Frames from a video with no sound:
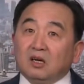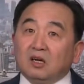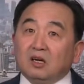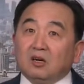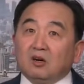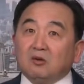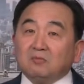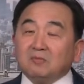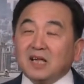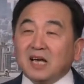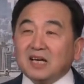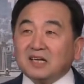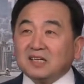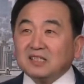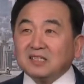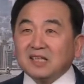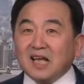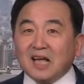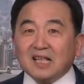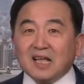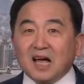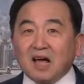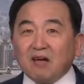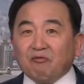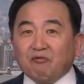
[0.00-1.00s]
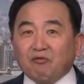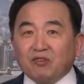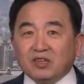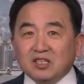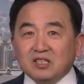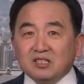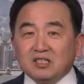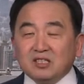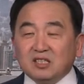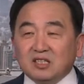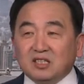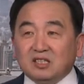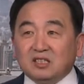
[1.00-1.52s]
我们再跟大家分
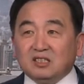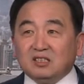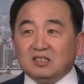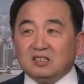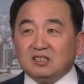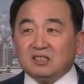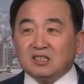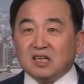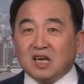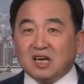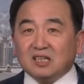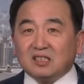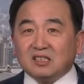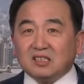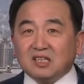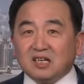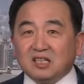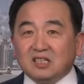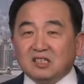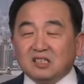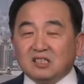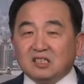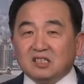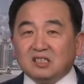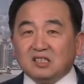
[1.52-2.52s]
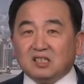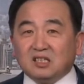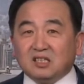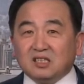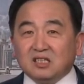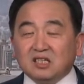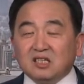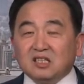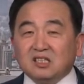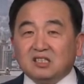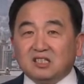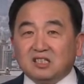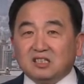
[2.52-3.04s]
析，在这一次的
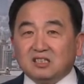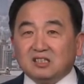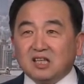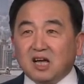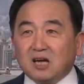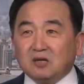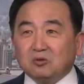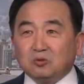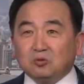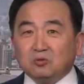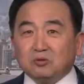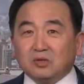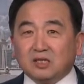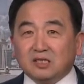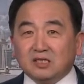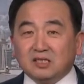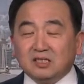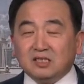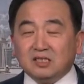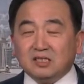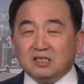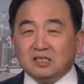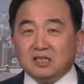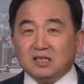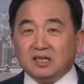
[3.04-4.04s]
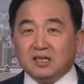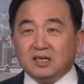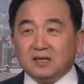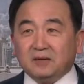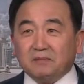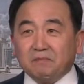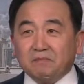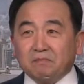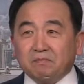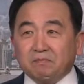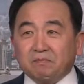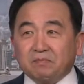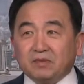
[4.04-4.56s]
疫情当中的一些
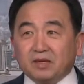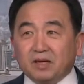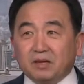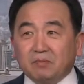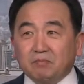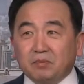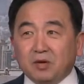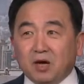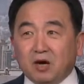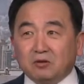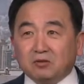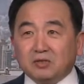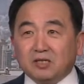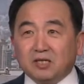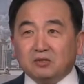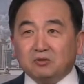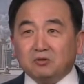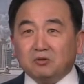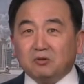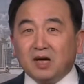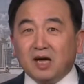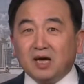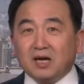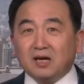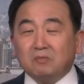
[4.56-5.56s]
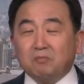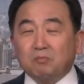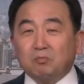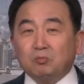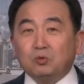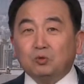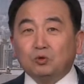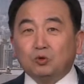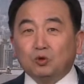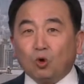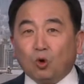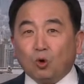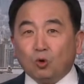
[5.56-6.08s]
表现出来很
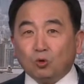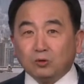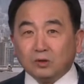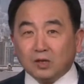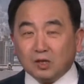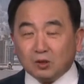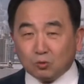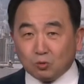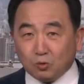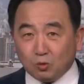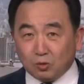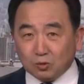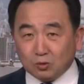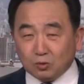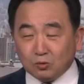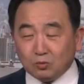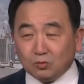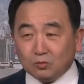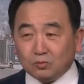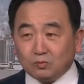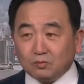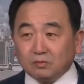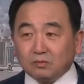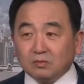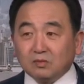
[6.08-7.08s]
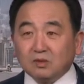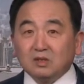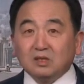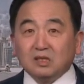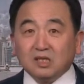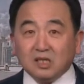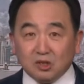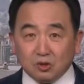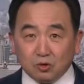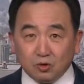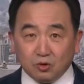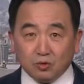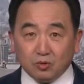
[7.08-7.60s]
不同的国度、
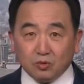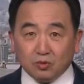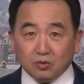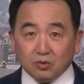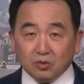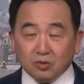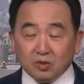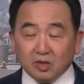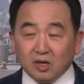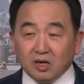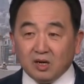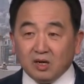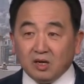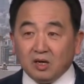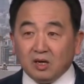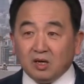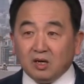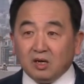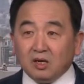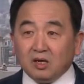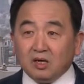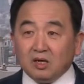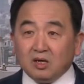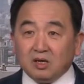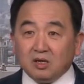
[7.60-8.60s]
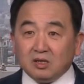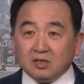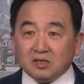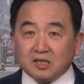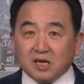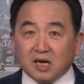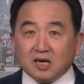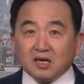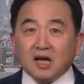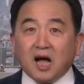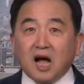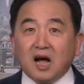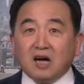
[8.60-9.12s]
地区。
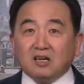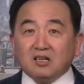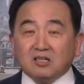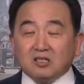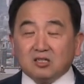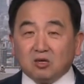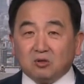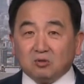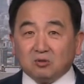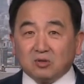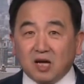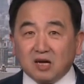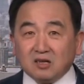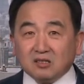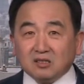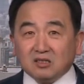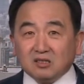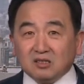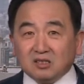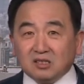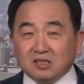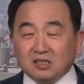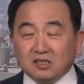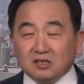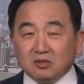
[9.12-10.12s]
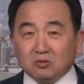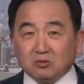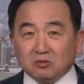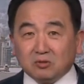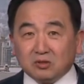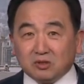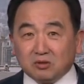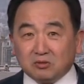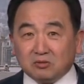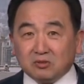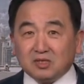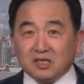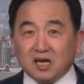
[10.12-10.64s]
香港首当其冲的
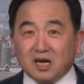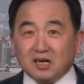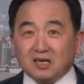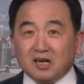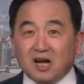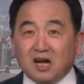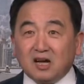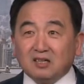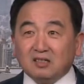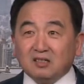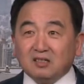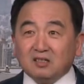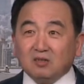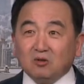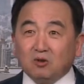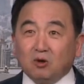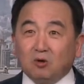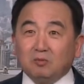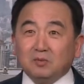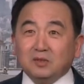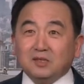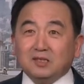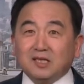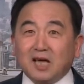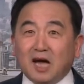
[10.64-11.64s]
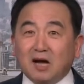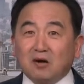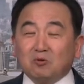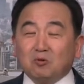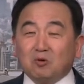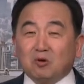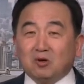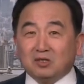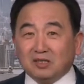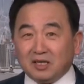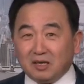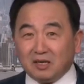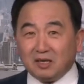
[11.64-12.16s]
就是香港。 我们讲
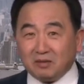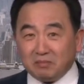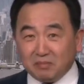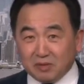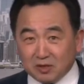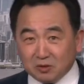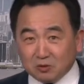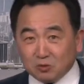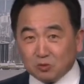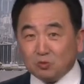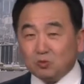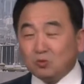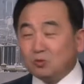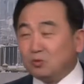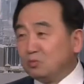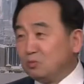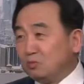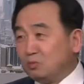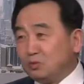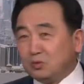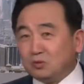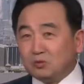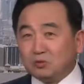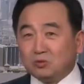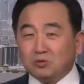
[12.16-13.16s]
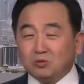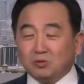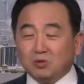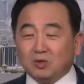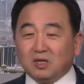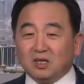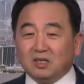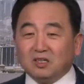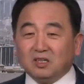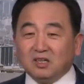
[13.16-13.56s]
过天灭中共，不用说了。